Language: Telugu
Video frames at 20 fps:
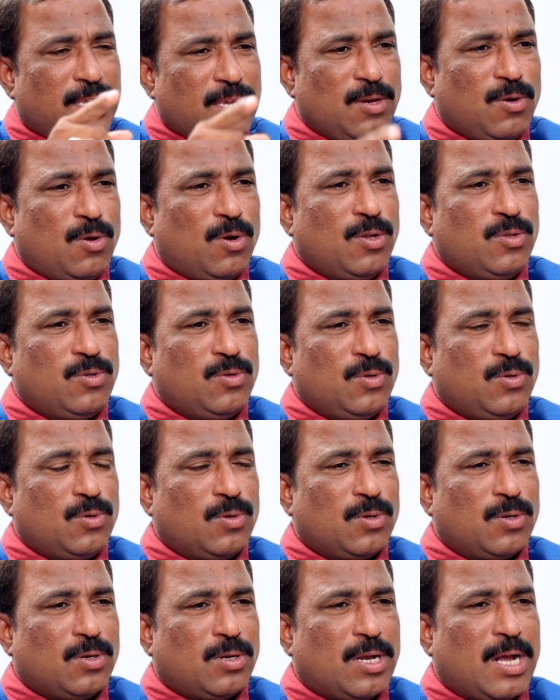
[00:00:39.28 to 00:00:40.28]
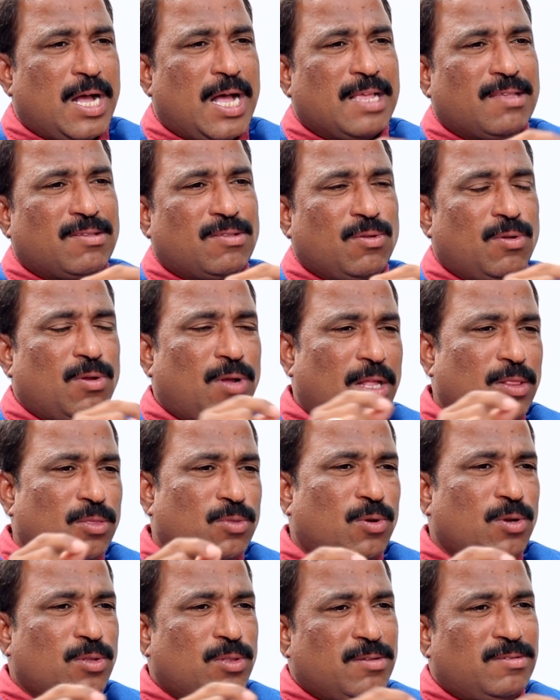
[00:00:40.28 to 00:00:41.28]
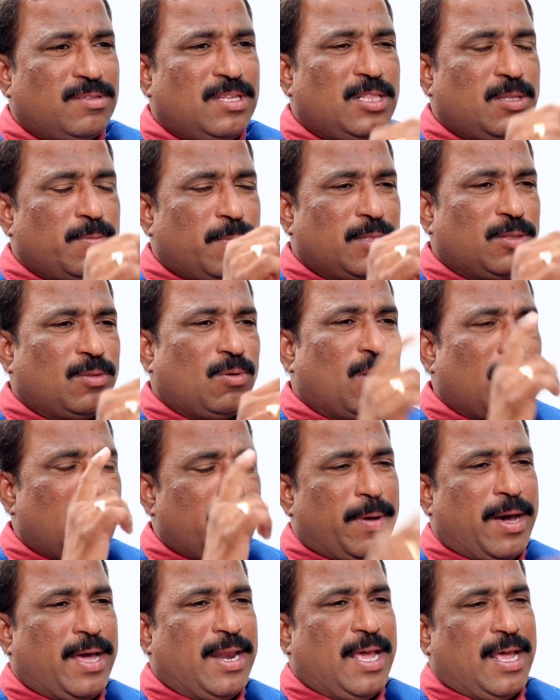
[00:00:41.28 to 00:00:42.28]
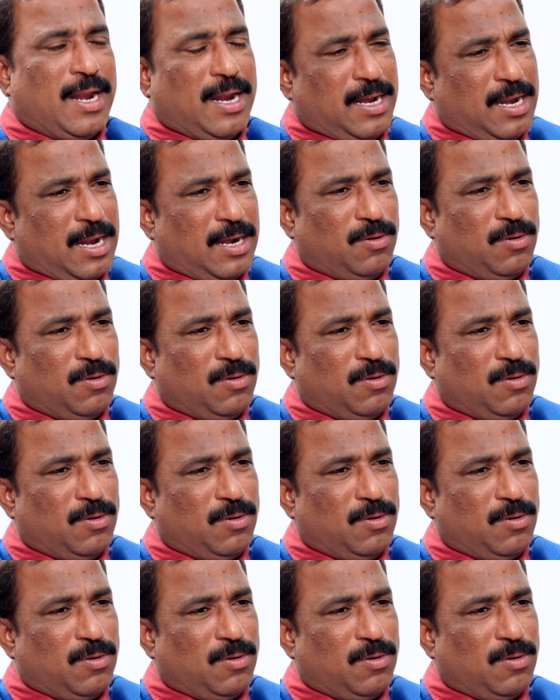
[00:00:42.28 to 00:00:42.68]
ఈరోజు కాస్త అంతో ఇతో స్థితిమంతులుగా మారారని